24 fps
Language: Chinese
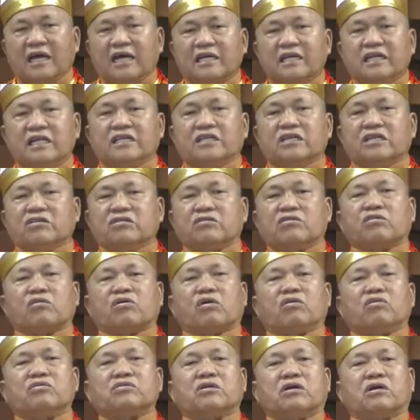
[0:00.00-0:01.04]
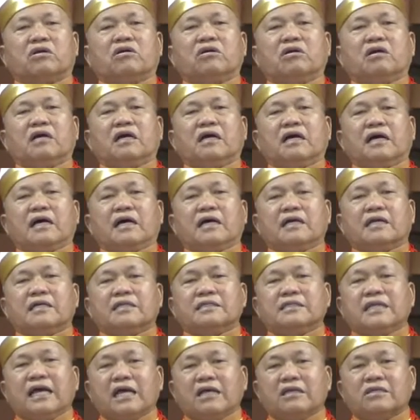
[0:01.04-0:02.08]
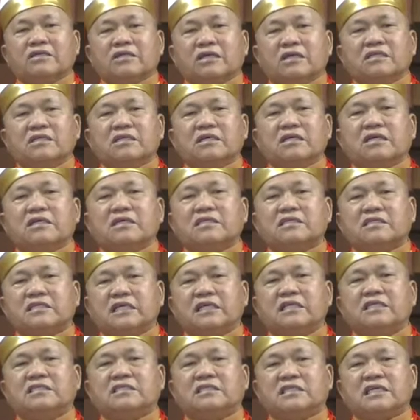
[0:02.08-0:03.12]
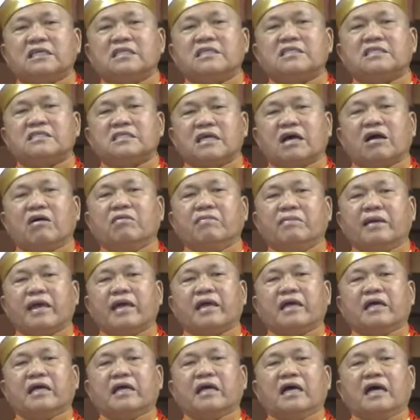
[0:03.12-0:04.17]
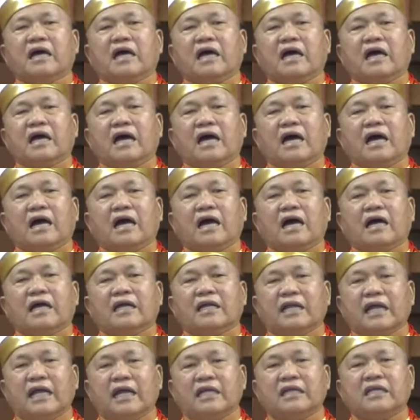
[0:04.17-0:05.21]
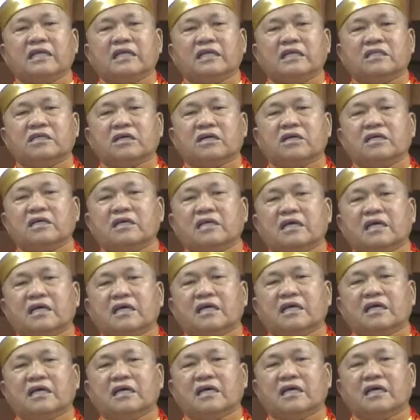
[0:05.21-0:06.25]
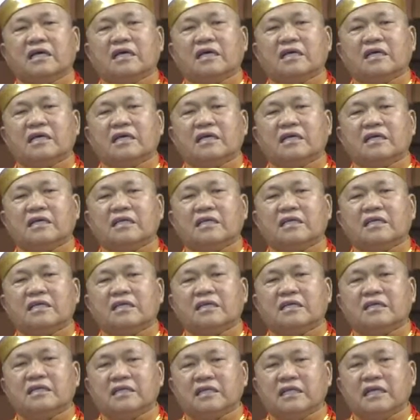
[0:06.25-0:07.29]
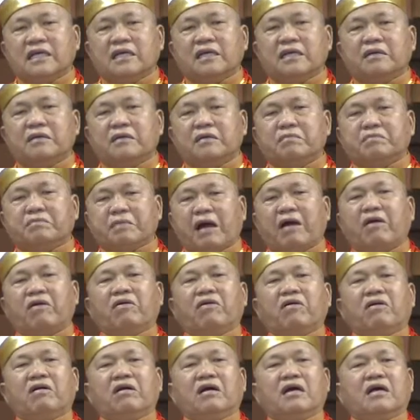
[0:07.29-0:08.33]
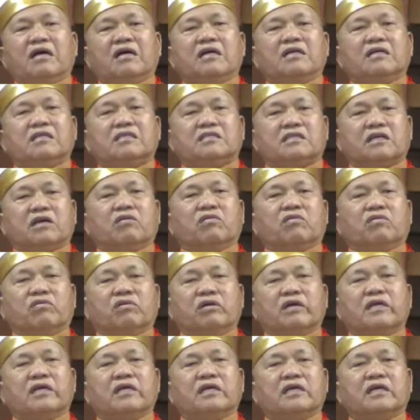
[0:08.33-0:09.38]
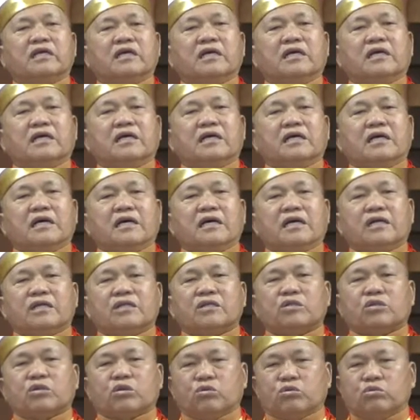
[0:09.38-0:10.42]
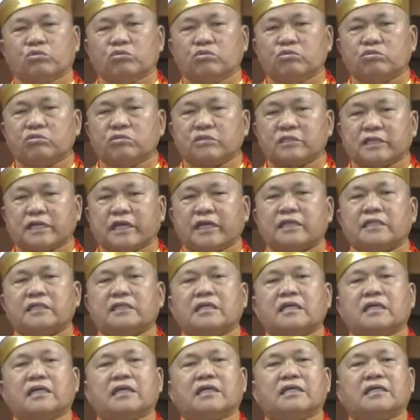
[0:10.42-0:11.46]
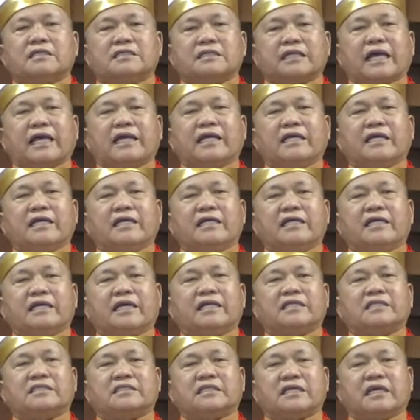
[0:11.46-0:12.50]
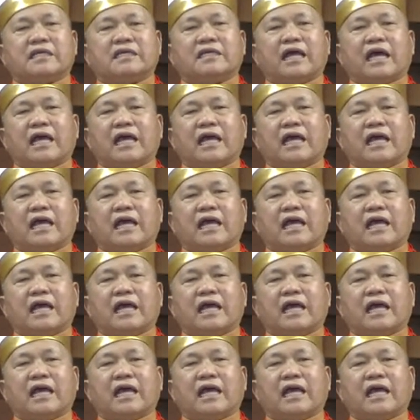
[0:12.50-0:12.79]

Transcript: 你就是功德，让人的信心消灭，那你的业报就会凸显在眼前